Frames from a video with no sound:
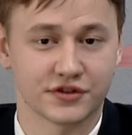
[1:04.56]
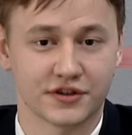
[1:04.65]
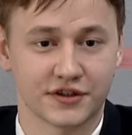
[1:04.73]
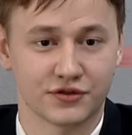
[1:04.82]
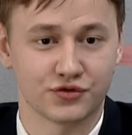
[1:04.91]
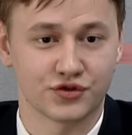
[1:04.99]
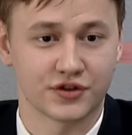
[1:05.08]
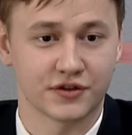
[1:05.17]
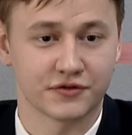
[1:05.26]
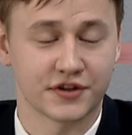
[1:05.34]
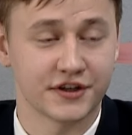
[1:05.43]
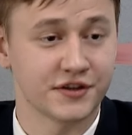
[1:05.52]
сказать,
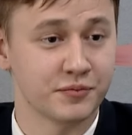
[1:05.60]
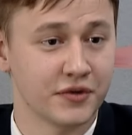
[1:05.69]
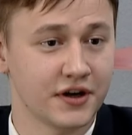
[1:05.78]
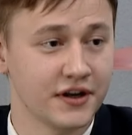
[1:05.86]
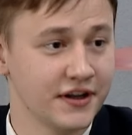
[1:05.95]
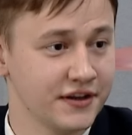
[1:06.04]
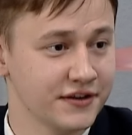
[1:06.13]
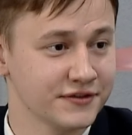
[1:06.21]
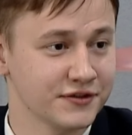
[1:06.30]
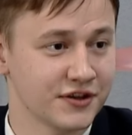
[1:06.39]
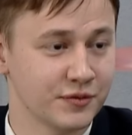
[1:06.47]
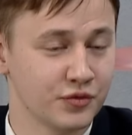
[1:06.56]
уже в третьем поколении
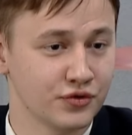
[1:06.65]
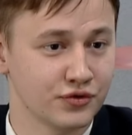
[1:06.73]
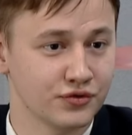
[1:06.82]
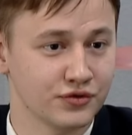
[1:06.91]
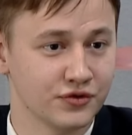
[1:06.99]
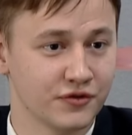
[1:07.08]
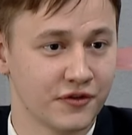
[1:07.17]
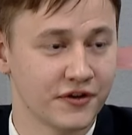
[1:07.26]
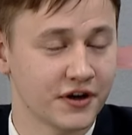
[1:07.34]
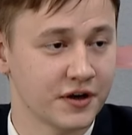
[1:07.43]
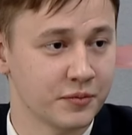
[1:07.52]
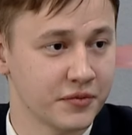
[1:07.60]
работаю mm-hmm. в
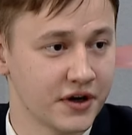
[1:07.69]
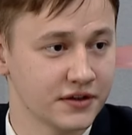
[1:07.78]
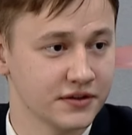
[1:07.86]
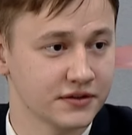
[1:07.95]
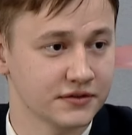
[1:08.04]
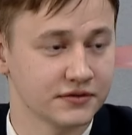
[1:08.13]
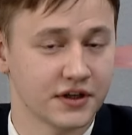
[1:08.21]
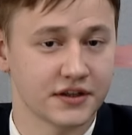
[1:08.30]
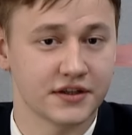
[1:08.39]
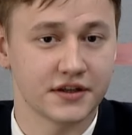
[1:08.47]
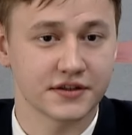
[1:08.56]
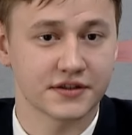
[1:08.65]
авиакомпании.
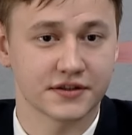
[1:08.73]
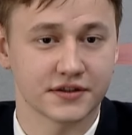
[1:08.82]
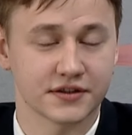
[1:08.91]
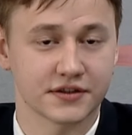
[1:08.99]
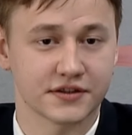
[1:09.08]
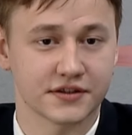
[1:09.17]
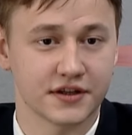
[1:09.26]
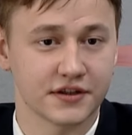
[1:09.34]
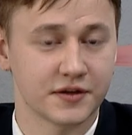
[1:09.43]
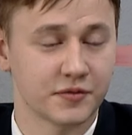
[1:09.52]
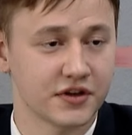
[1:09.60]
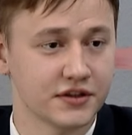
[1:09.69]
Отец э, с
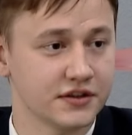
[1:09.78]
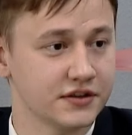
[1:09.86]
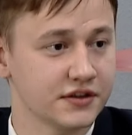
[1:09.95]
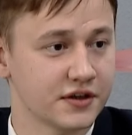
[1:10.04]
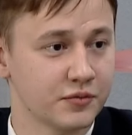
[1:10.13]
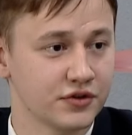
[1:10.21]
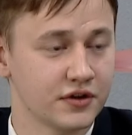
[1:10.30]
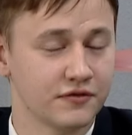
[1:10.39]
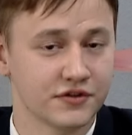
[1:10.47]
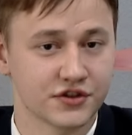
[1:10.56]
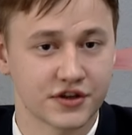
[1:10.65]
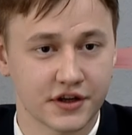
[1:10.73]
дедом, они работали
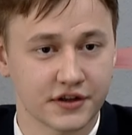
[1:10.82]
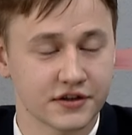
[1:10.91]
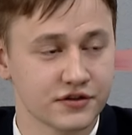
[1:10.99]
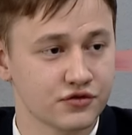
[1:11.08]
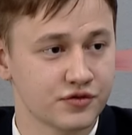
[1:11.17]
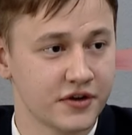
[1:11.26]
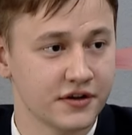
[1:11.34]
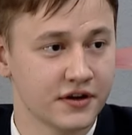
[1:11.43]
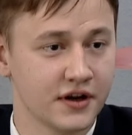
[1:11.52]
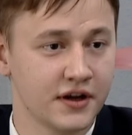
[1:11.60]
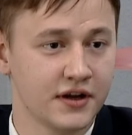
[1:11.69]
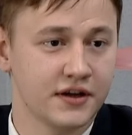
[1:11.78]
в инженерной службе.
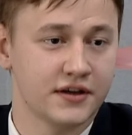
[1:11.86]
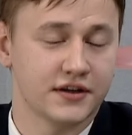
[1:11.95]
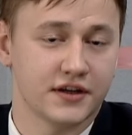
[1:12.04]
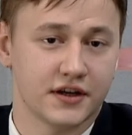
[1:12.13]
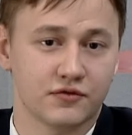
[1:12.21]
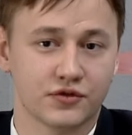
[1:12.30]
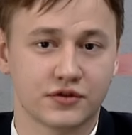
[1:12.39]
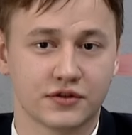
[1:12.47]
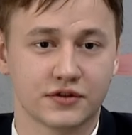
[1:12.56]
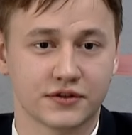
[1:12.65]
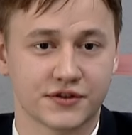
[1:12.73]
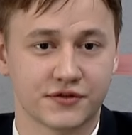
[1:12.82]
Я вот
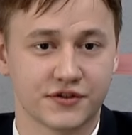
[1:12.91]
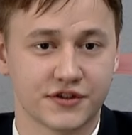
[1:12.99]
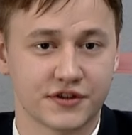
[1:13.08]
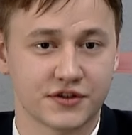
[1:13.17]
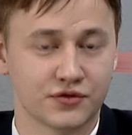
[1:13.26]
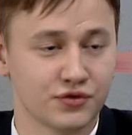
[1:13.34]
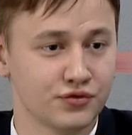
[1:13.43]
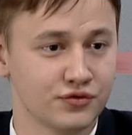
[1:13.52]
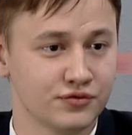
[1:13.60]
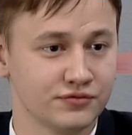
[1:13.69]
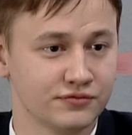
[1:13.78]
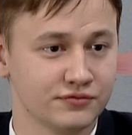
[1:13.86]
э, связал
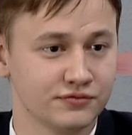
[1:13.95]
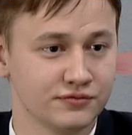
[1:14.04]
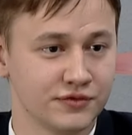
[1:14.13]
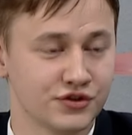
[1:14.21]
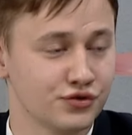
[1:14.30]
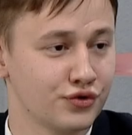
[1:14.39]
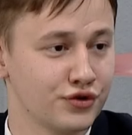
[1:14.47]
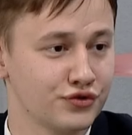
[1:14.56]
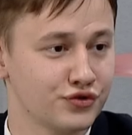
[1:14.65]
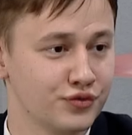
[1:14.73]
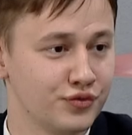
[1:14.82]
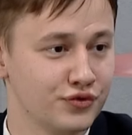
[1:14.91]
свою историю,
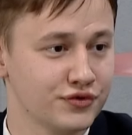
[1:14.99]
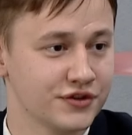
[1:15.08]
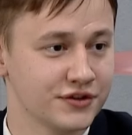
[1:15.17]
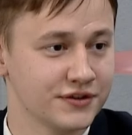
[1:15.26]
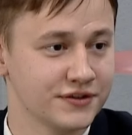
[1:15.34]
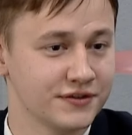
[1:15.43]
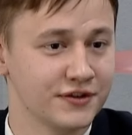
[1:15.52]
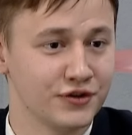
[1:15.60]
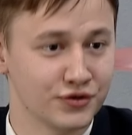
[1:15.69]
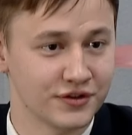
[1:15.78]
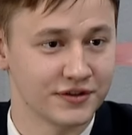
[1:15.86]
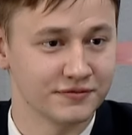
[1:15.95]
судьбу с
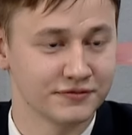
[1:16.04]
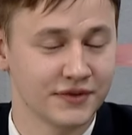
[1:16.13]
летной.